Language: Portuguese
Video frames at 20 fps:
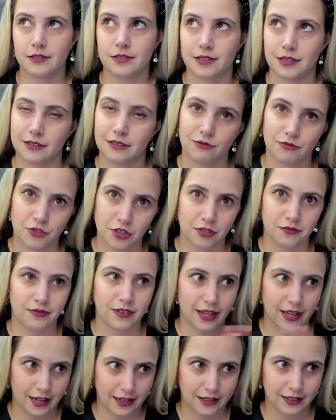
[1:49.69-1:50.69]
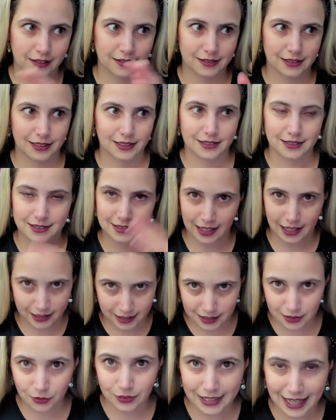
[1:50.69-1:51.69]
Se não tiver ainda
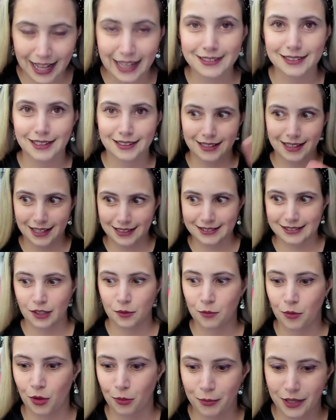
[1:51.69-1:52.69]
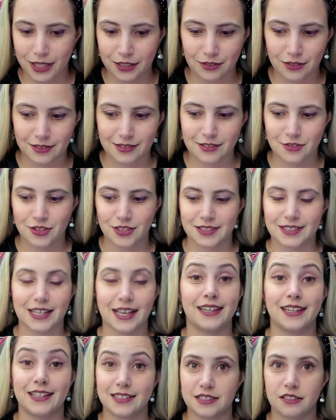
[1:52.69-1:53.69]
saído nada, né, até o momento de
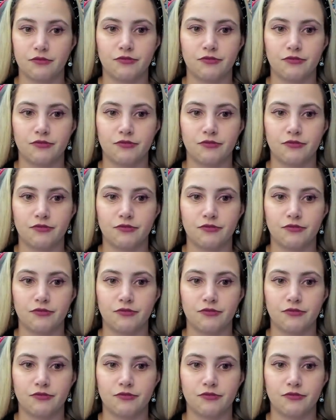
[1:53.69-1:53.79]
sair esse